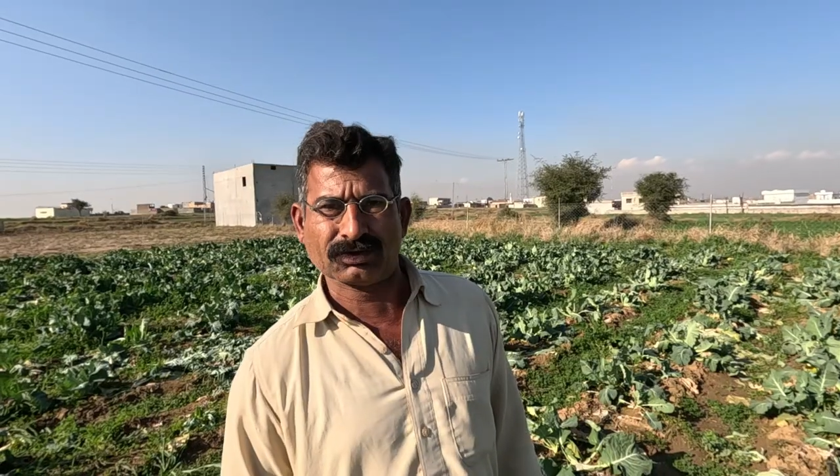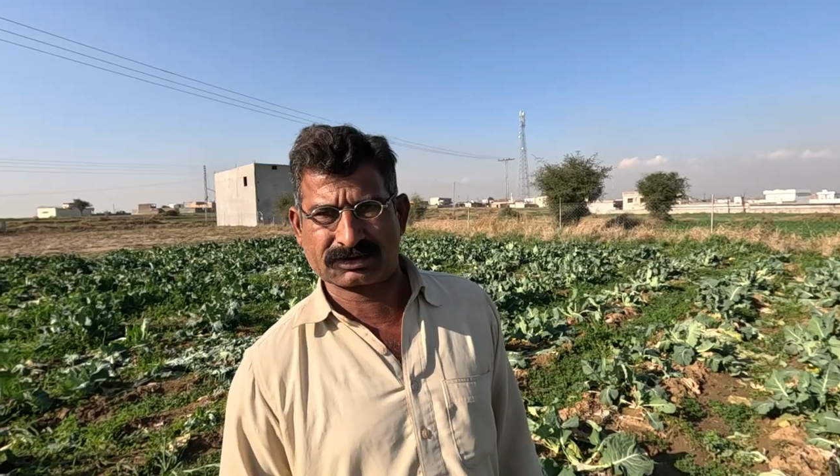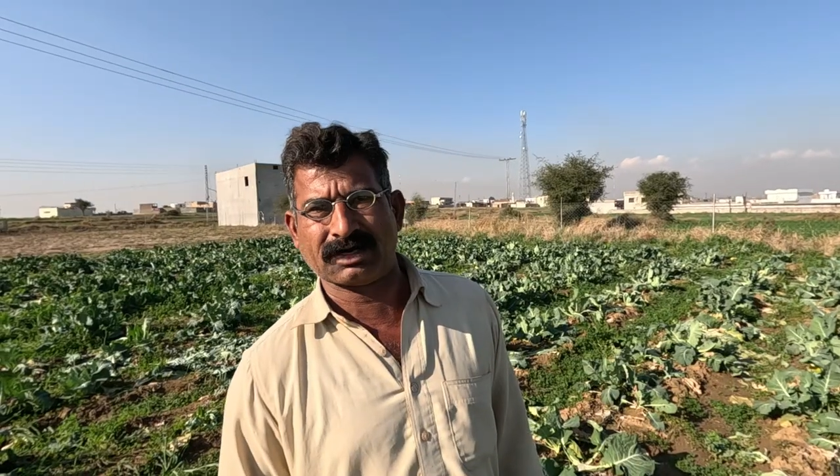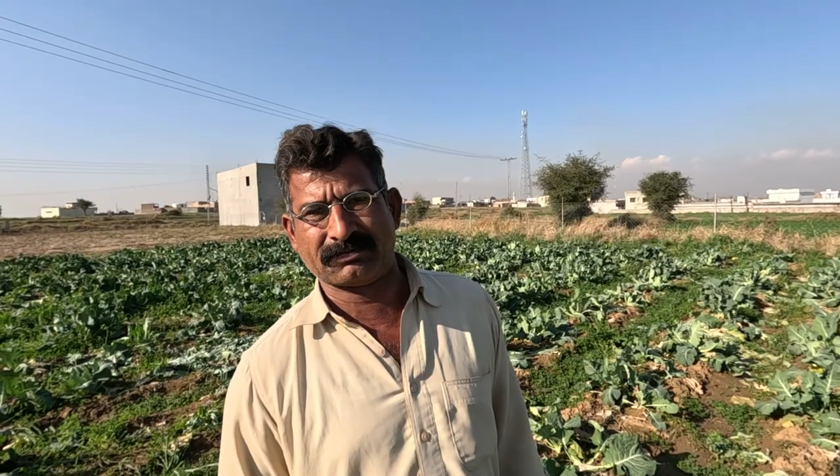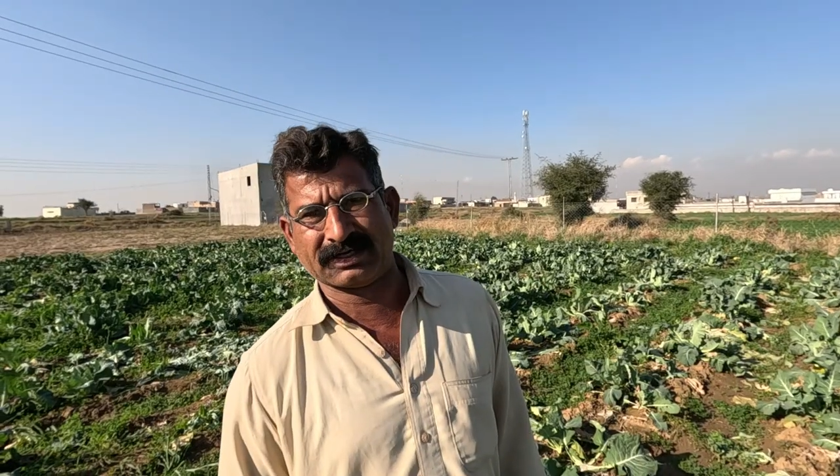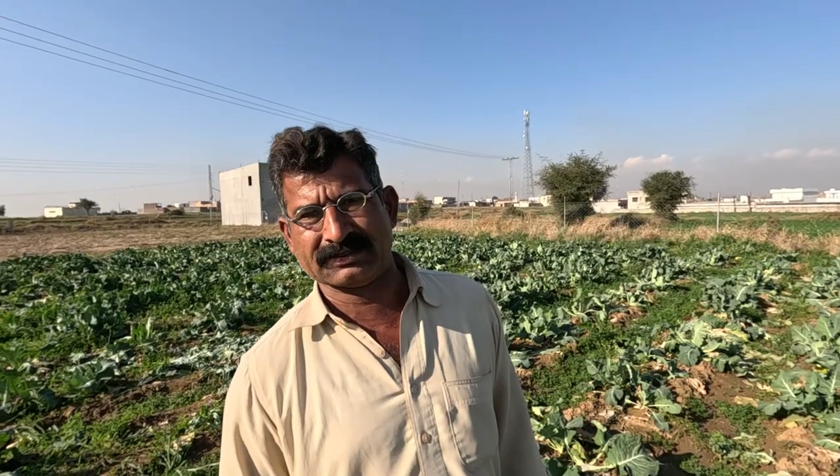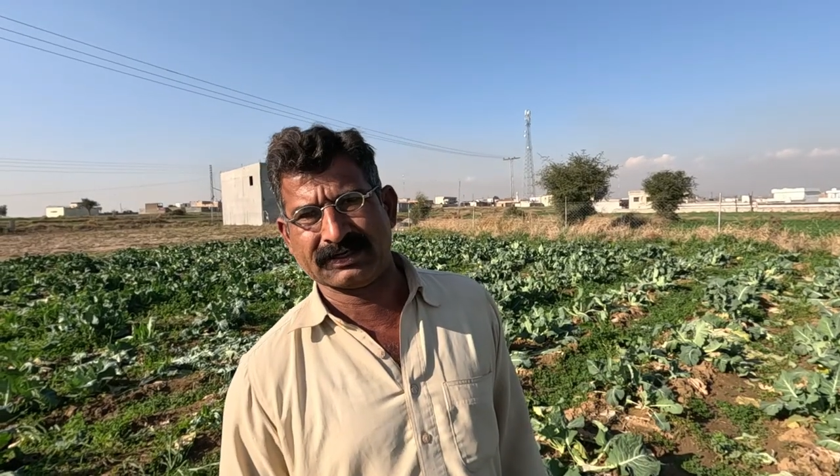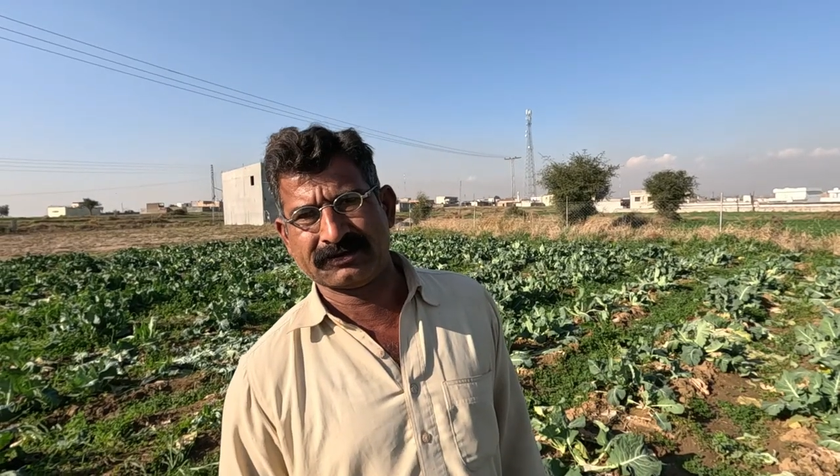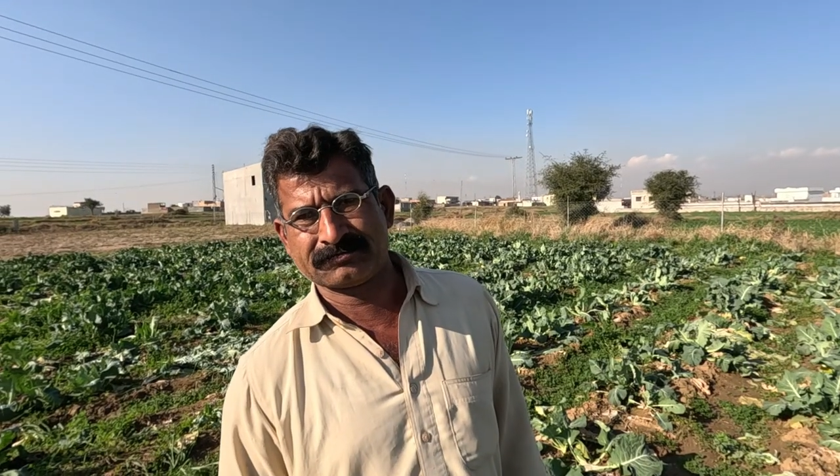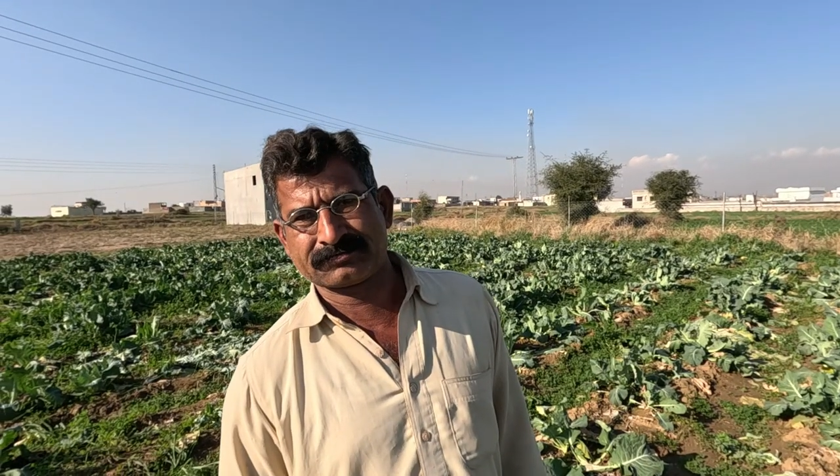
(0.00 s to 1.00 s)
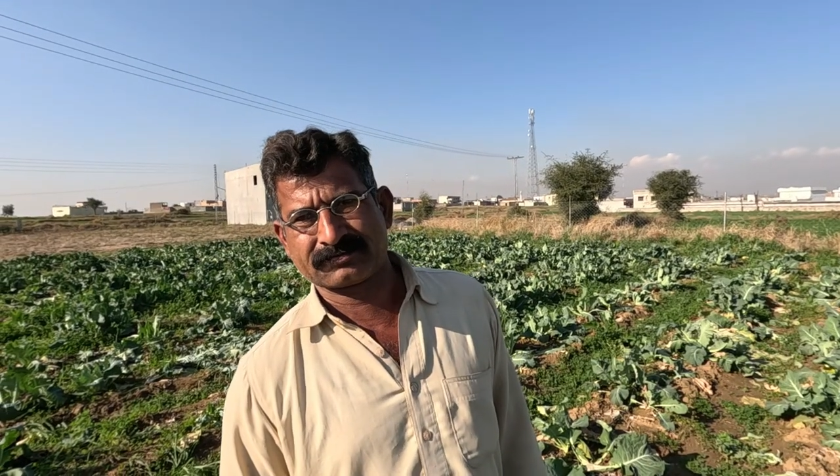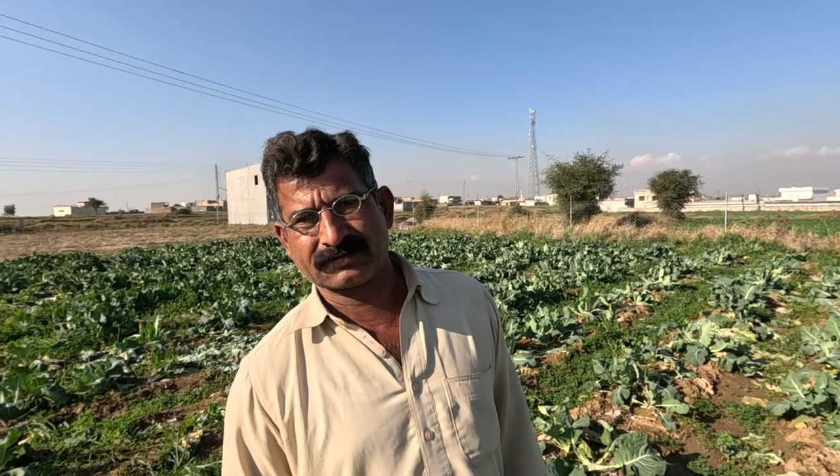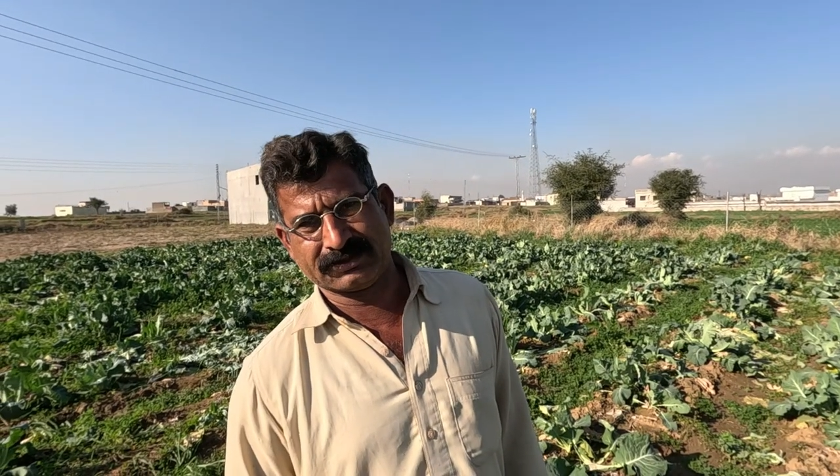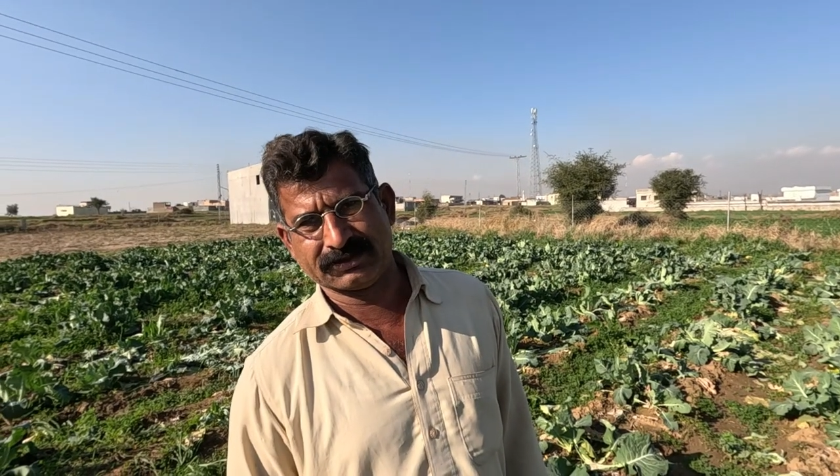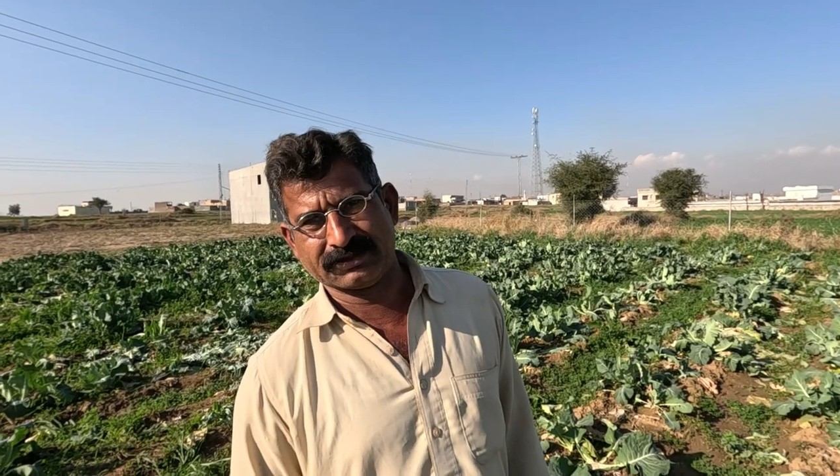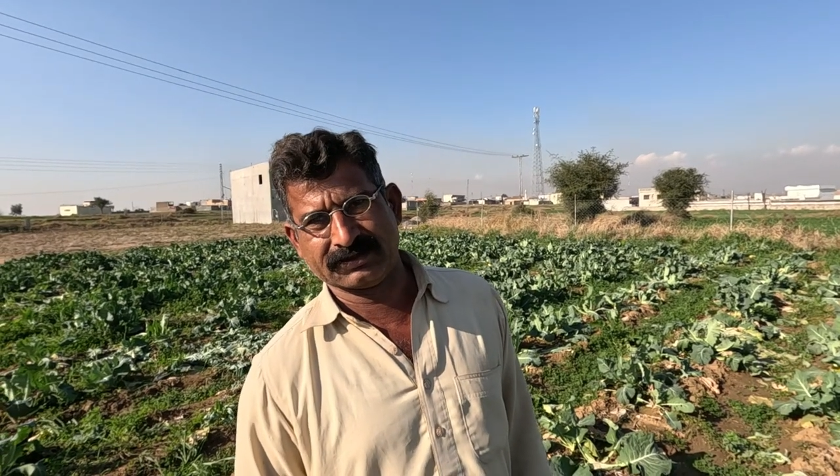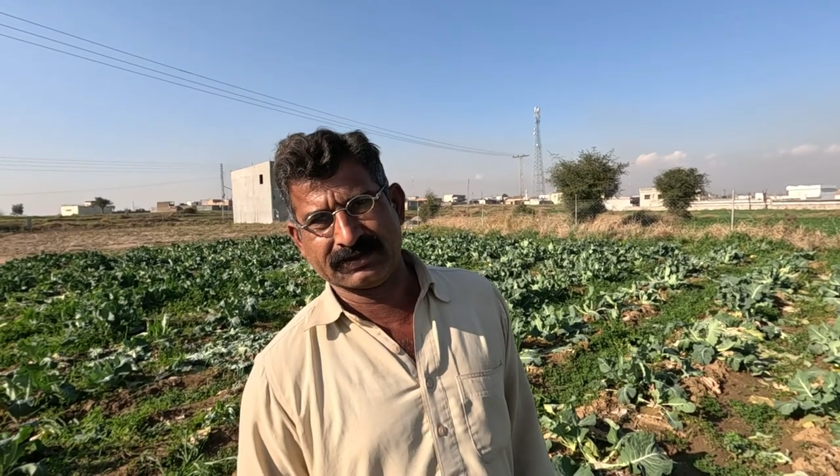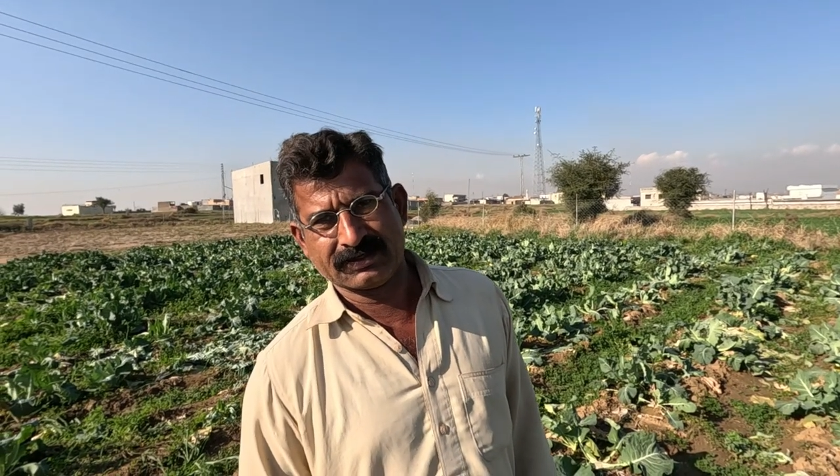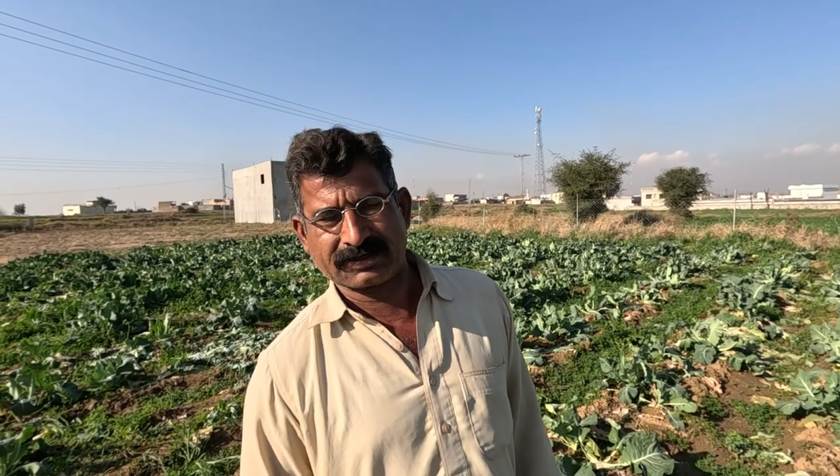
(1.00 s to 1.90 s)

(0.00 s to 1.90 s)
बहुत कम आई है अच्छा जी जी